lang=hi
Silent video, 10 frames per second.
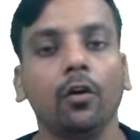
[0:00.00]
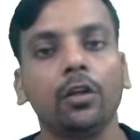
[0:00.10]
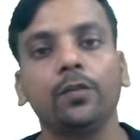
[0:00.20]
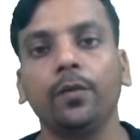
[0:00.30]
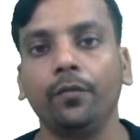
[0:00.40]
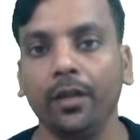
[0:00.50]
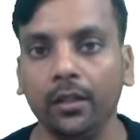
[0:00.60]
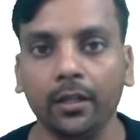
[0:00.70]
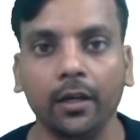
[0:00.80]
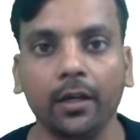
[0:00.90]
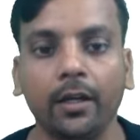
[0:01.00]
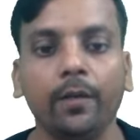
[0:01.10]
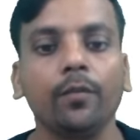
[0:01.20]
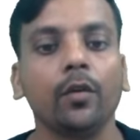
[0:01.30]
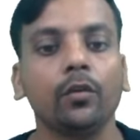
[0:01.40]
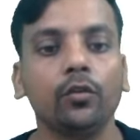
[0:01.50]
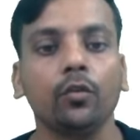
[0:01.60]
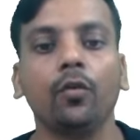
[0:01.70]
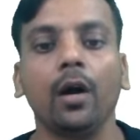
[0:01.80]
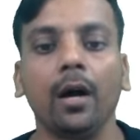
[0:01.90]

और इसमें विनीत अग्रहरी जो